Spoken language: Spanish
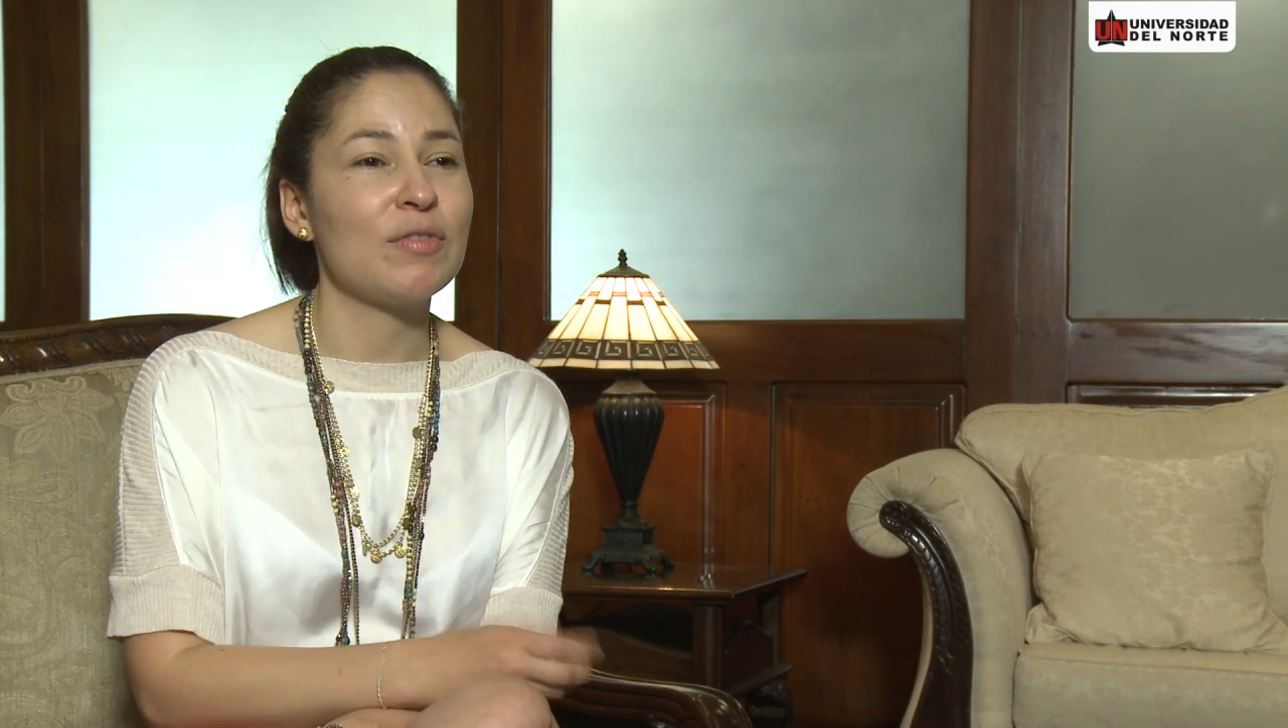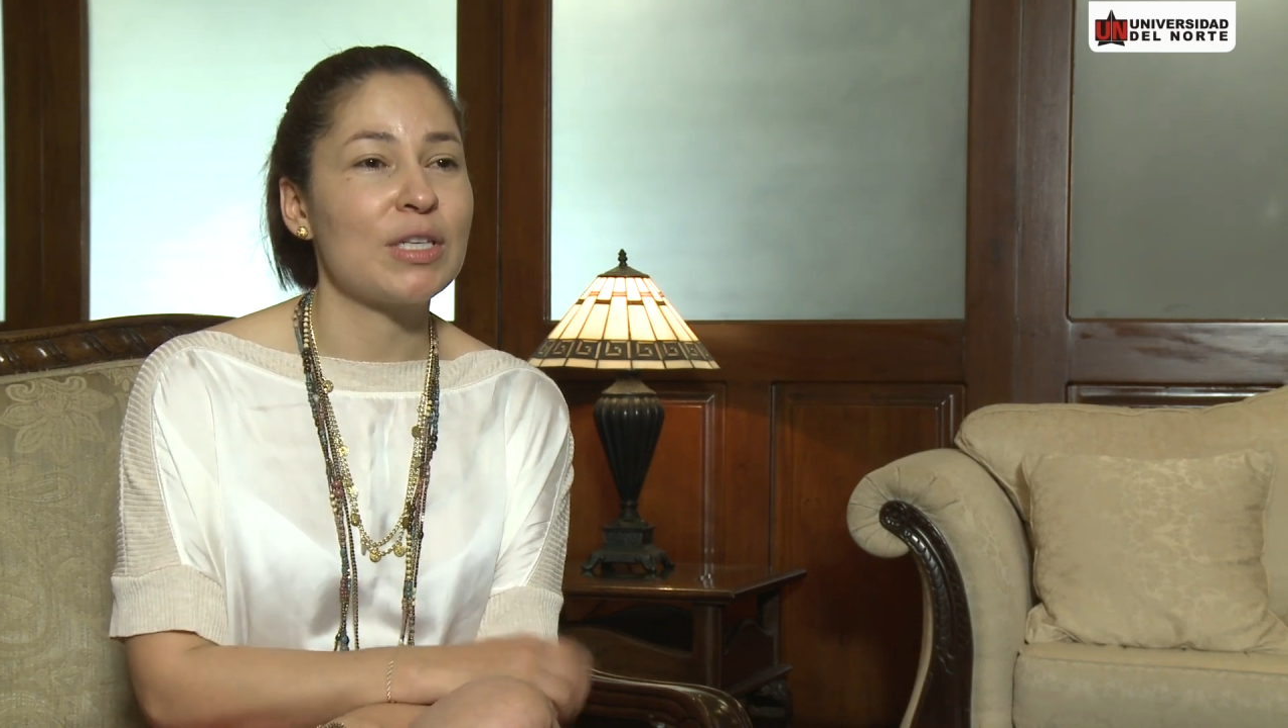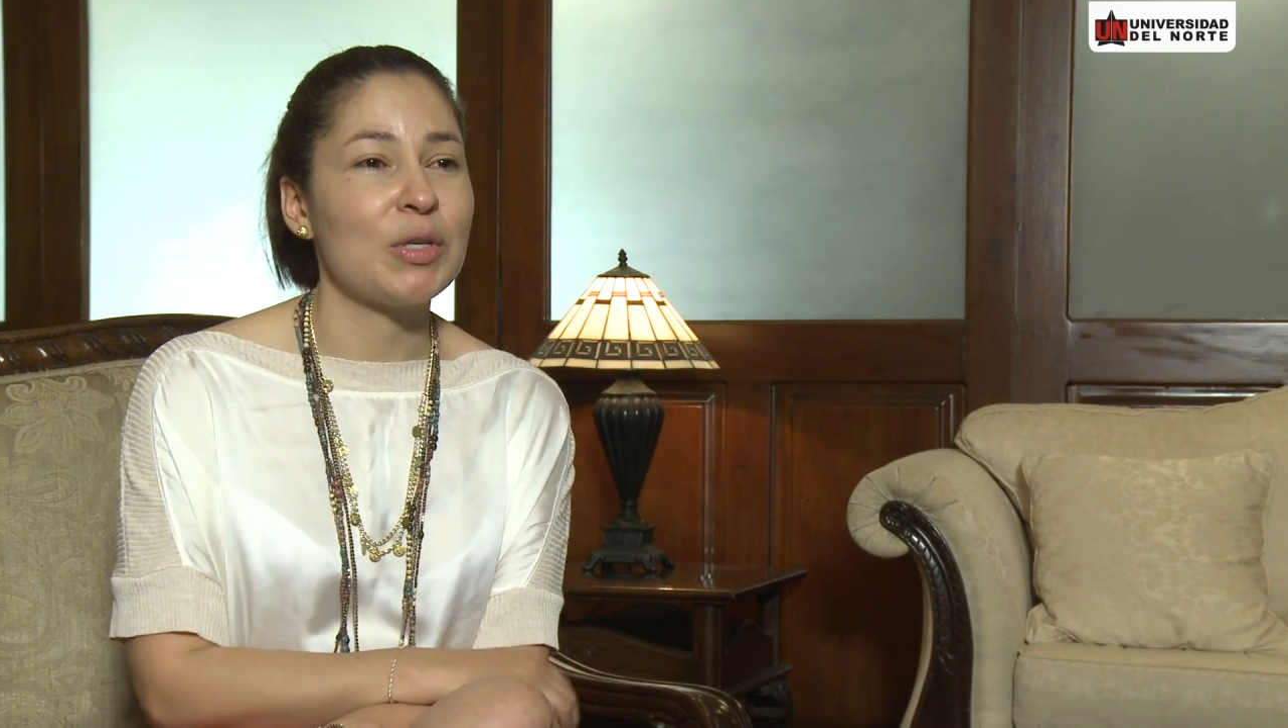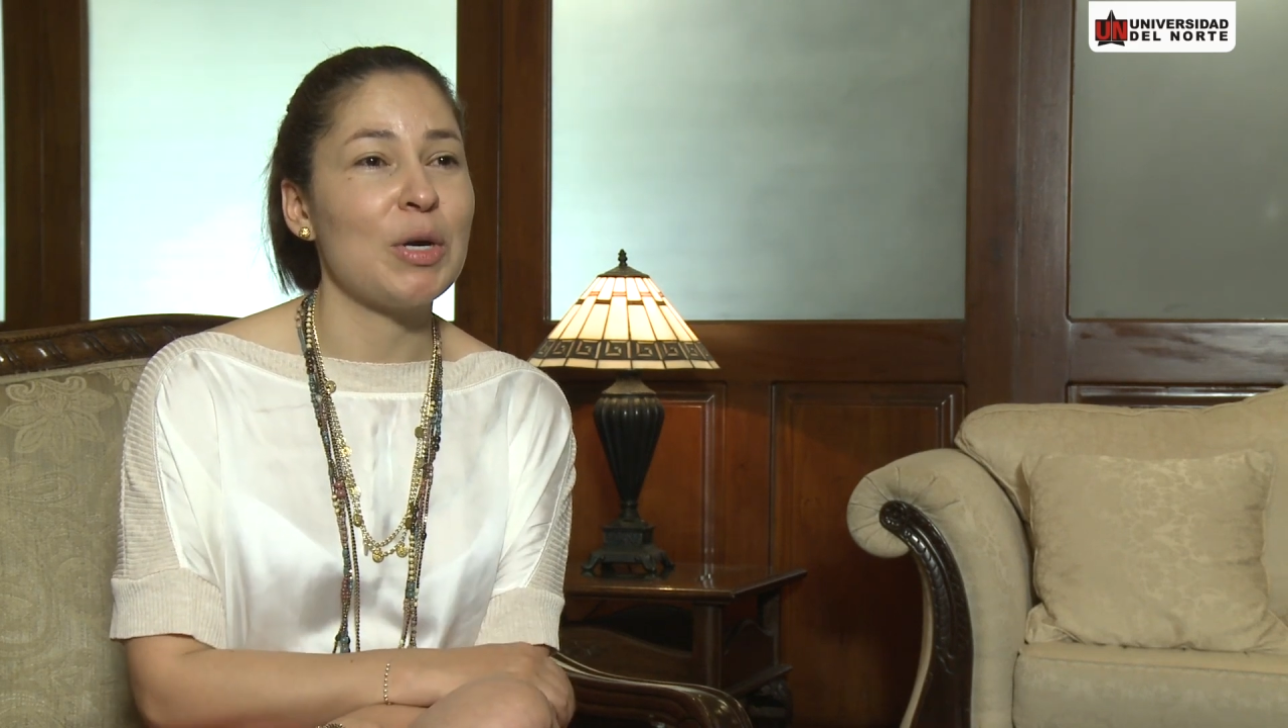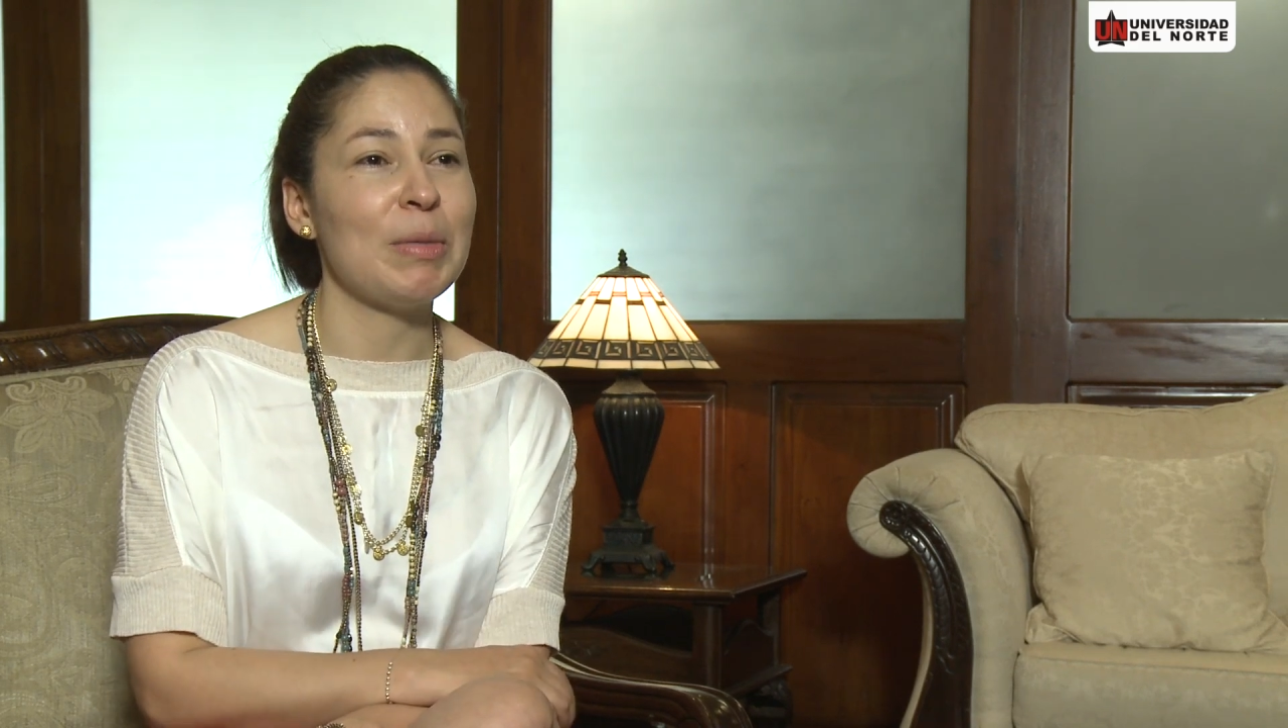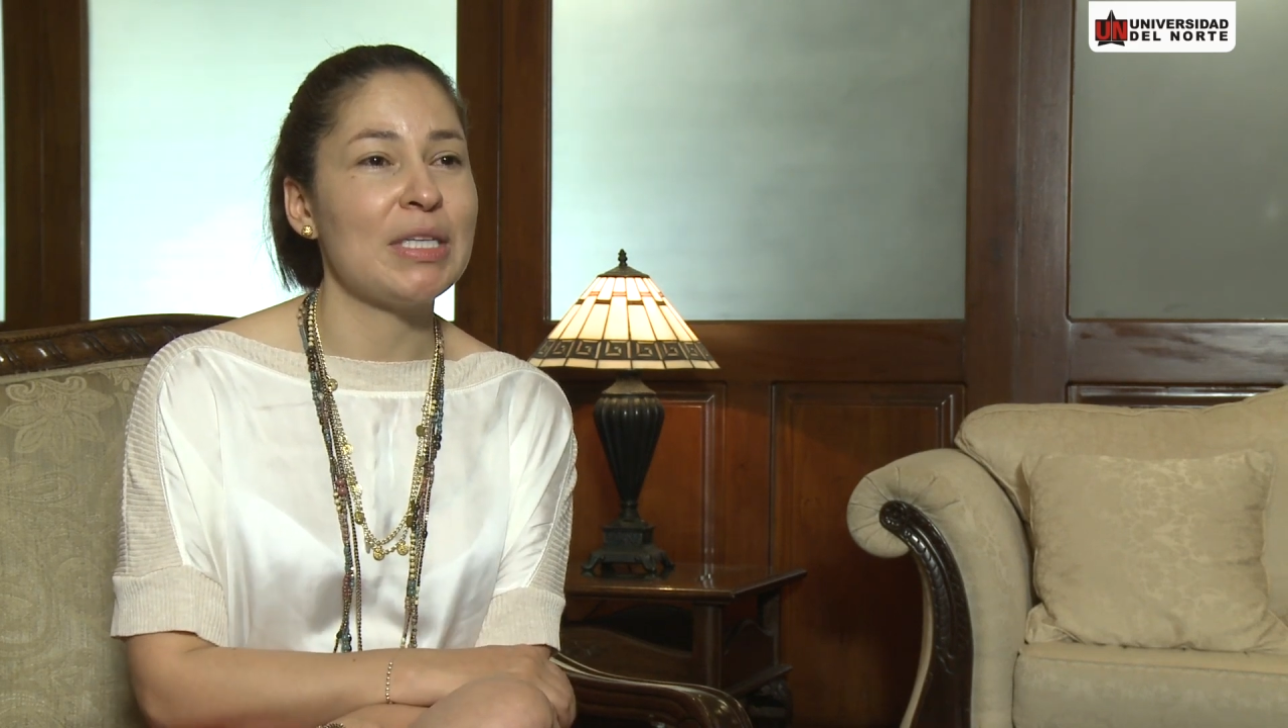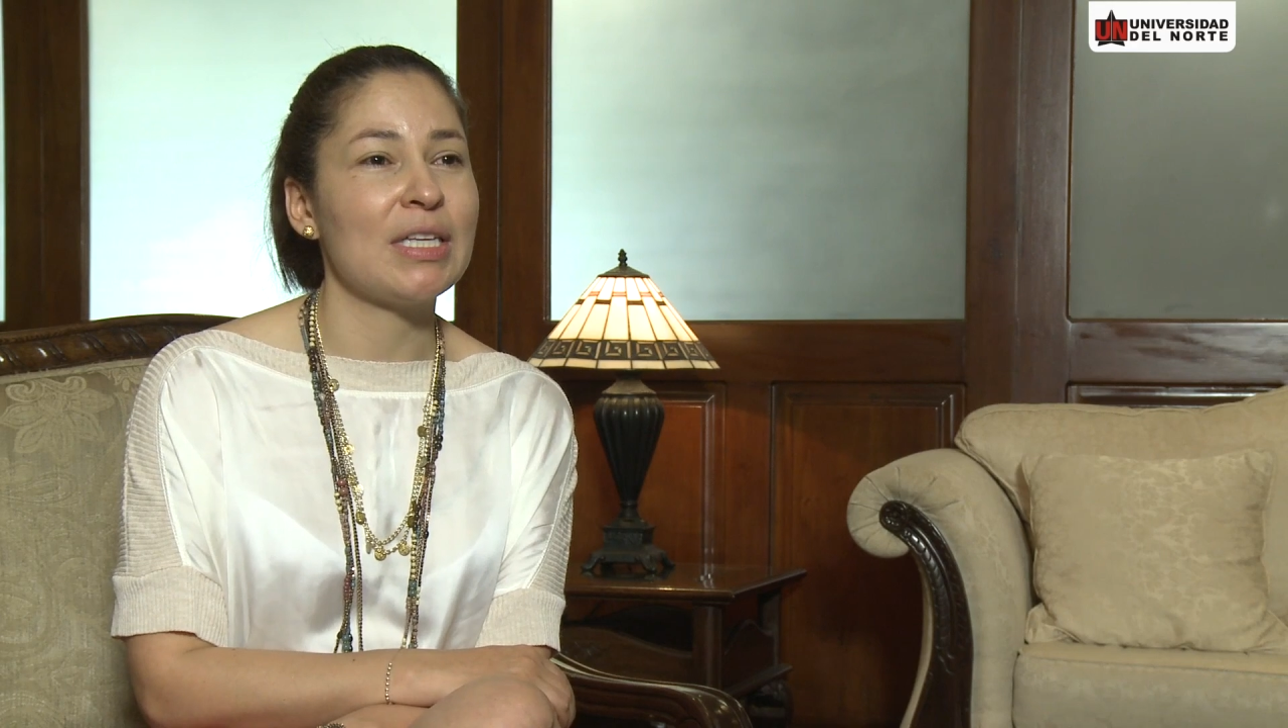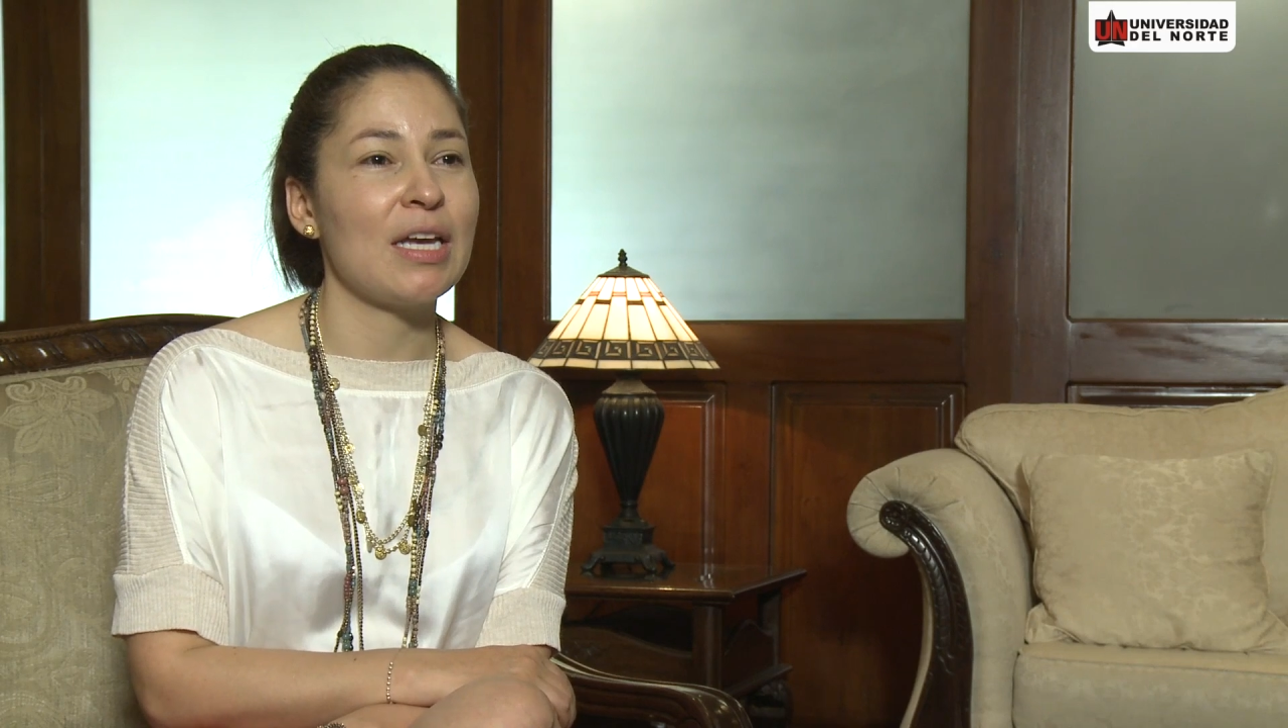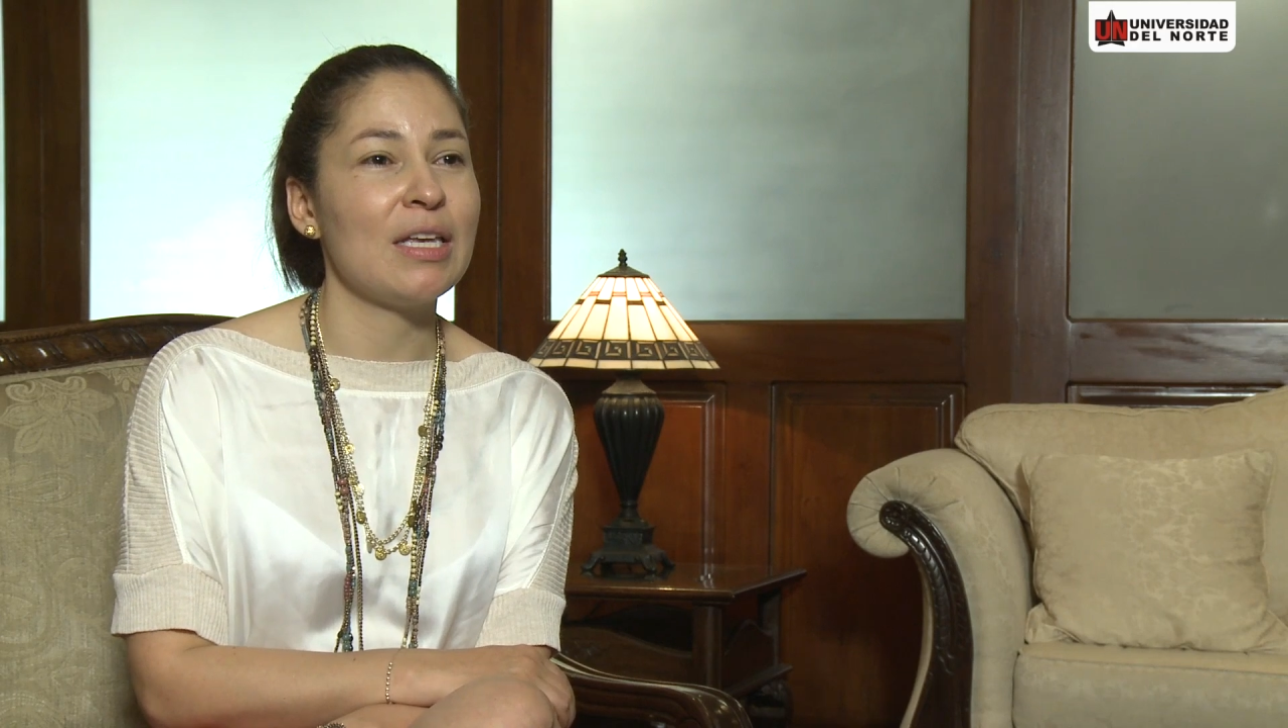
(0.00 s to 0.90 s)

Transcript: que efectivamente